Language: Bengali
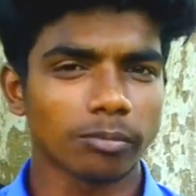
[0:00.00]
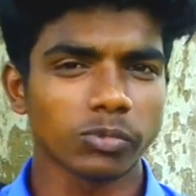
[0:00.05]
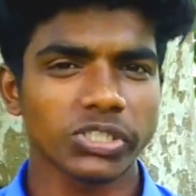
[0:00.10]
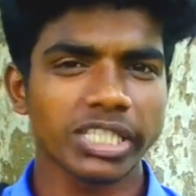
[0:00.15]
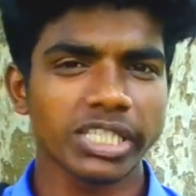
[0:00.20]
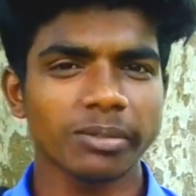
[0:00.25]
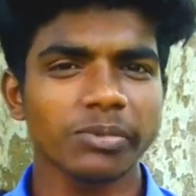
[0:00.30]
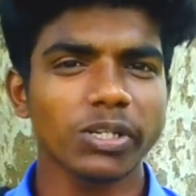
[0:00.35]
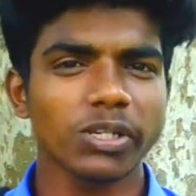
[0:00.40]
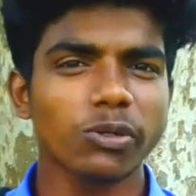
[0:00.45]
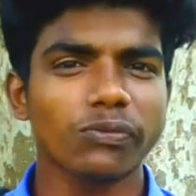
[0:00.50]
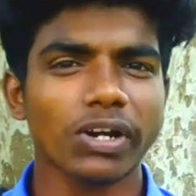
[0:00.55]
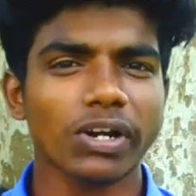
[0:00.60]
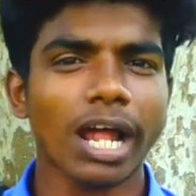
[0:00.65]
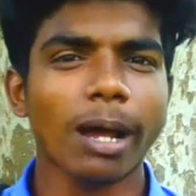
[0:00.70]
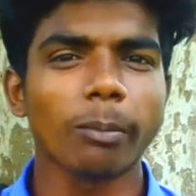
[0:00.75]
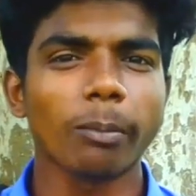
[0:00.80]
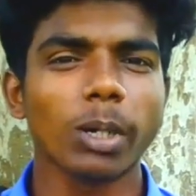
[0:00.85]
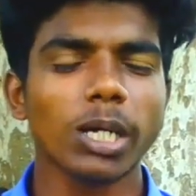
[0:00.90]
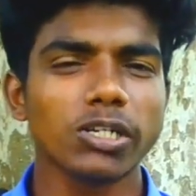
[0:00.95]
মুসলিমদের উপর
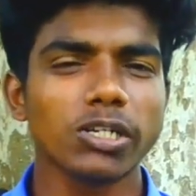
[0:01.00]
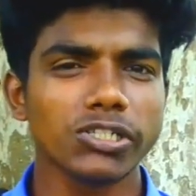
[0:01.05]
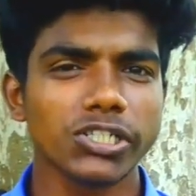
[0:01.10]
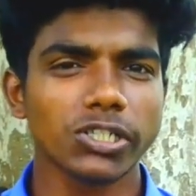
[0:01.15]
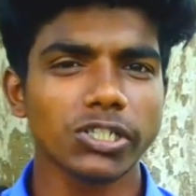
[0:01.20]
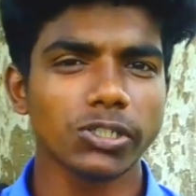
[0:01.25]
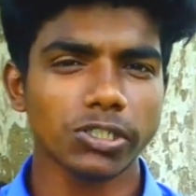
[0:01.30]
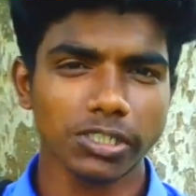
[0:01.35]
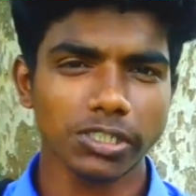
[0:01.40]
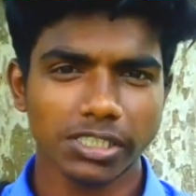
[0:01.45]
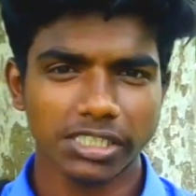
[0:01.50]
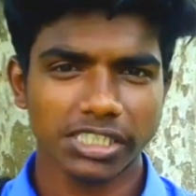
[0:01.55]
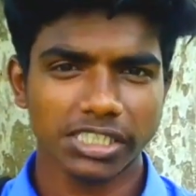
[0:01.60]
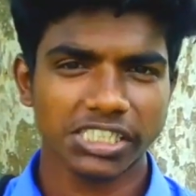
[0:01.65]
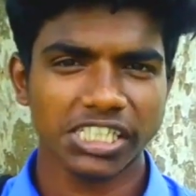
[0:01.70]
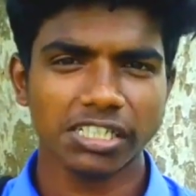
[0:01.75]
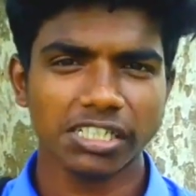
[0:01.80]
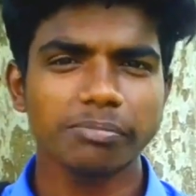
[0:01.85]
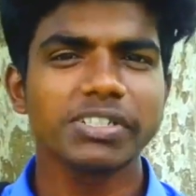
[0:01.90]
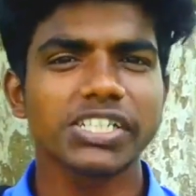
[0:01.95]
হামলা হয়েছিল
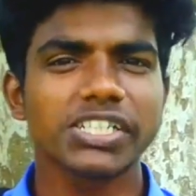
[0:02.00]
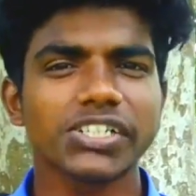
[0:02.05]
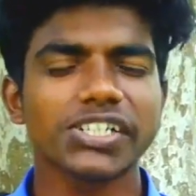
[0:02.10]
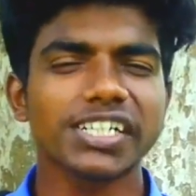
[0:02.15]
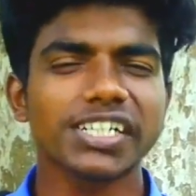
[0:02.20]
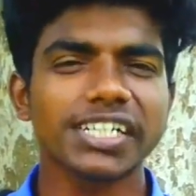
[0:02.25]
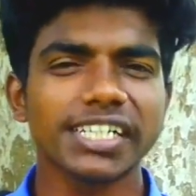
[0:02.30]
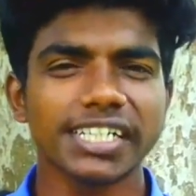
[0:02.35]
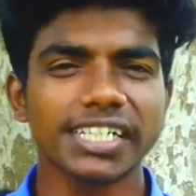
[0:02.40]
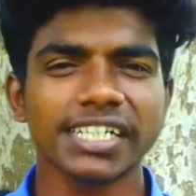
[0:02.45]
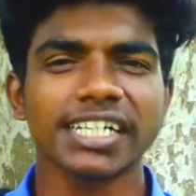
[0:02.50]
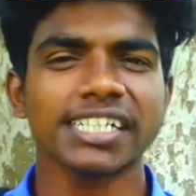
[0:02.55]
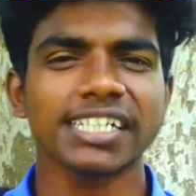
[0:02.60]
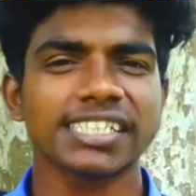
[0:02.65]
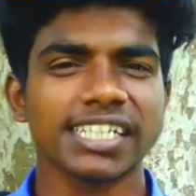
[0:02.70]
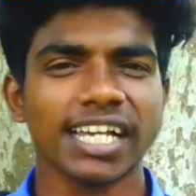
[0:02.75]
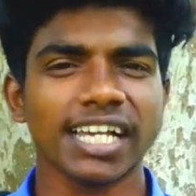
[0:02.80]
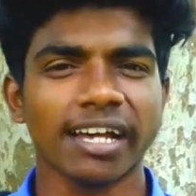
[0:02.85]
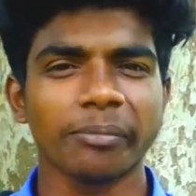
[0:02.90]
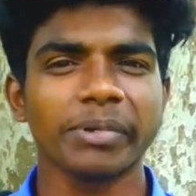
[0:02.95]
সেই বিষয়টা নিয়ে
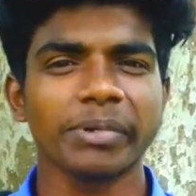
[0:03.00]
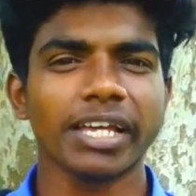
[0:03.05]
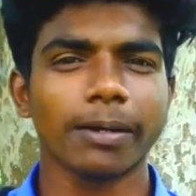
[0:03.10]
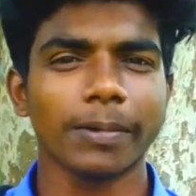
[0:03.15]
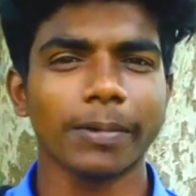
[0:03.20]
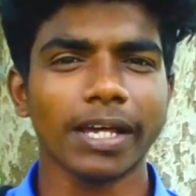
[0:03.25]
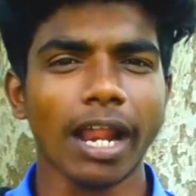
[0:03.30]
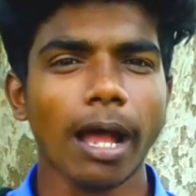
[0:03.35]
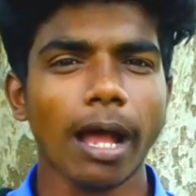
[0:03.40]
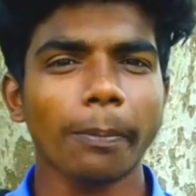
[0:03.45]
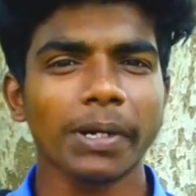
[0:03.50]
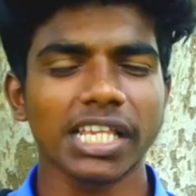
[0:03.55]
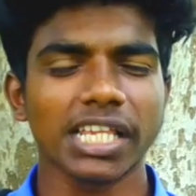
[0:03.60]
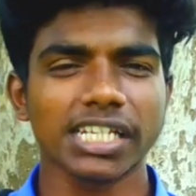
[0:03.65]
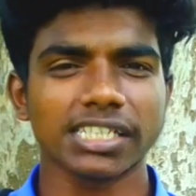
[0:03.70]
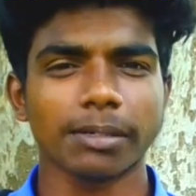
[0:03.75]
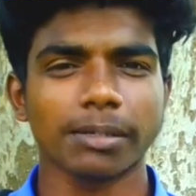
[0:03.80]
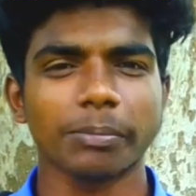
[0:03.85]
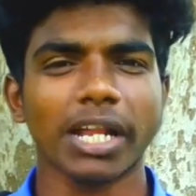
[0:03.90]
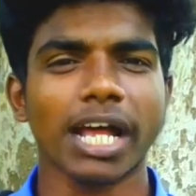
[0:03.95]
আজকে আমি আবার
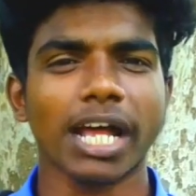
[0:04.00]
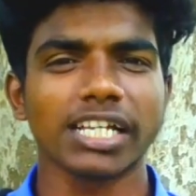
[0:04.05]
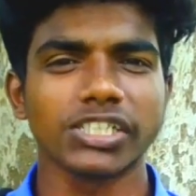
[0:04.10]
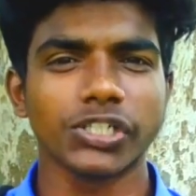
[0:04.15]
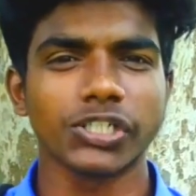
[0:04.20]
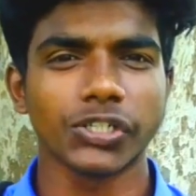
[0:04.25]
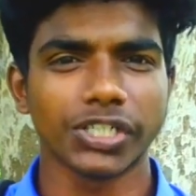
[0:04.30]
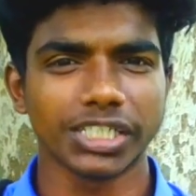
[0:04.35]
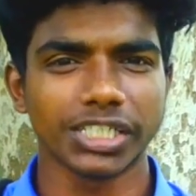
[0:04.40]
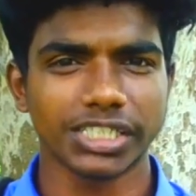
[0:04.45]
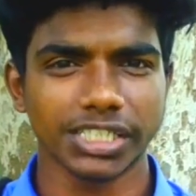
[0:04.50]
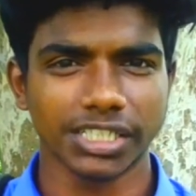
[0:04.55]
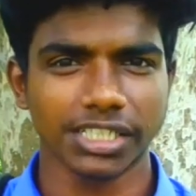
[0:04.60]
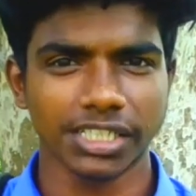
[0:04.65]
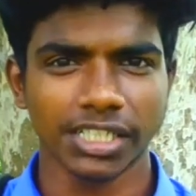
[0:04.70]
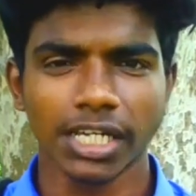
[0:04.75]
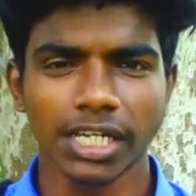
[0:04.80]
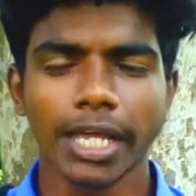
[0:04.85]
আপনাদের সামনে হাজির হয়েছি